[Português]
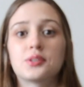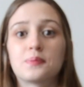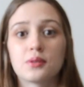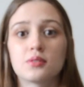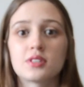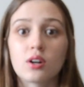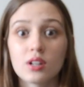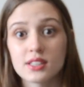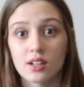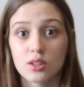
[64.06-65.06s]
E os produtos da
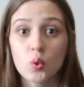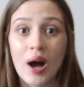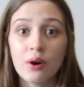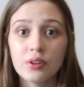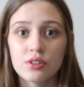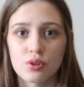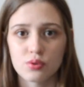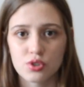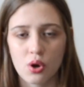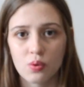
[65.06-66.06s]
coleção atual da
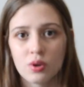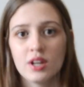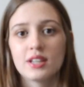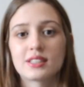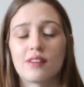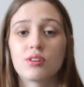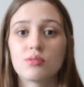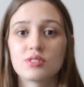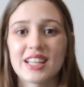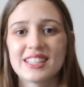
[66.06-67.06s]
John John estavam
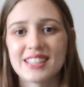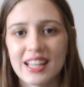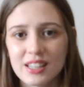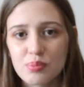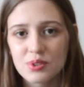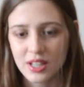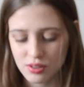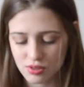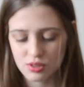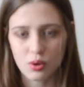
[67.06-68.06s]
com
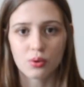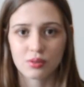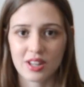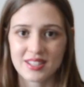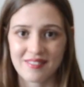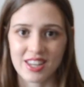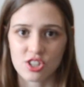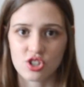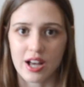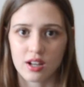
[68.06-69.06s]
60% de desconto dessa
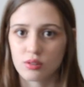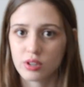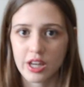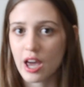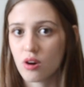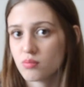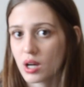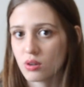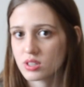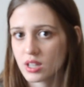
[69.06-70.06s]
vez já, o que é
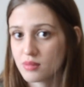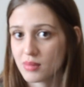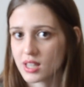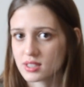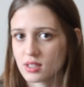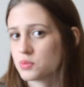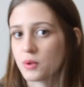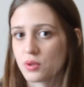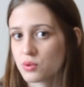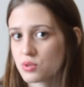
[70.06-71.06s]
uma coisa imensa. Os
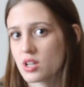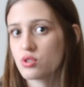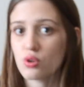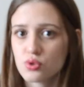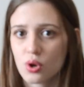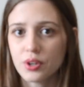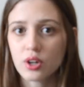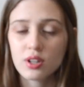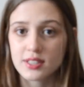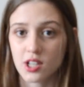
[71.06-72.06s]
produtos da John John
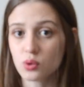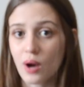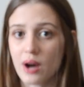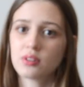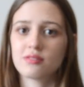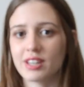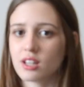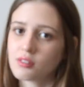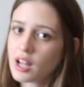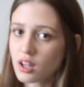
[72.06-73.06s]
da coleção atual que estão
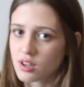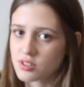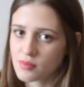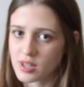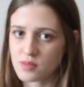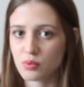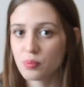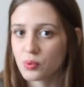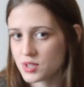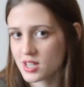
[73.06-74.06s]
vendendo na loja mesmo
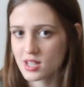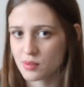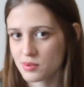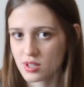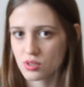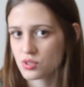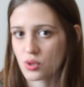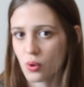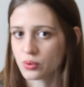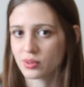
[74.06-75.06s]
com 60% de
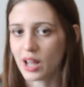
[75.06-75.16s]
desconto